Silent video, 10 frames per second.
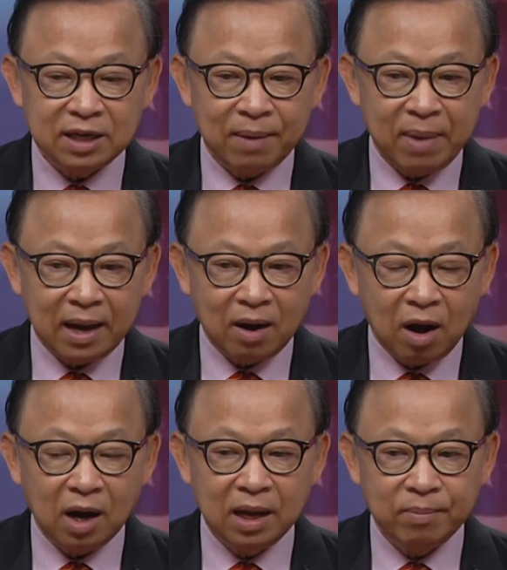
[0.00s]
cha mẹ
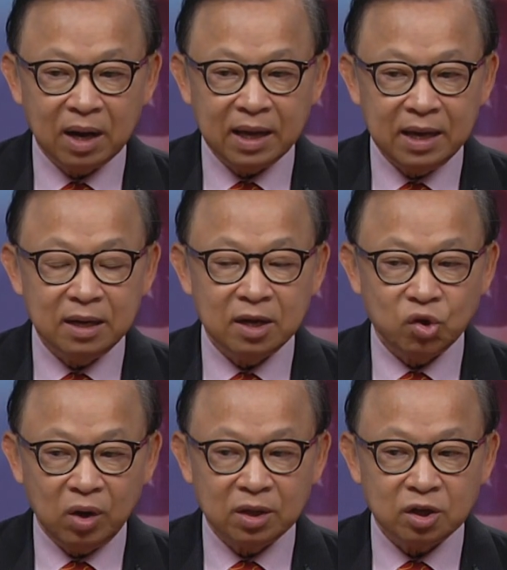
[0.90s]
đó để mà ký để
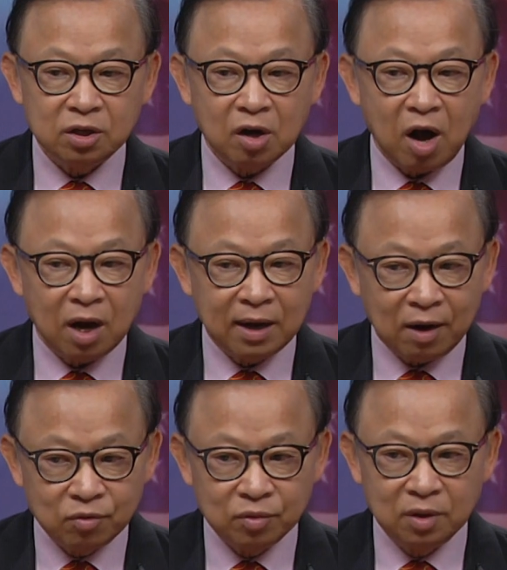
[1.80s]
chuyển cho đứa con
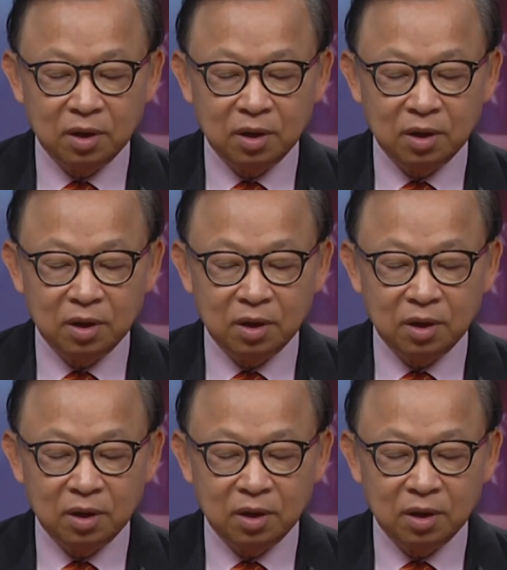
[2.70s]
đâu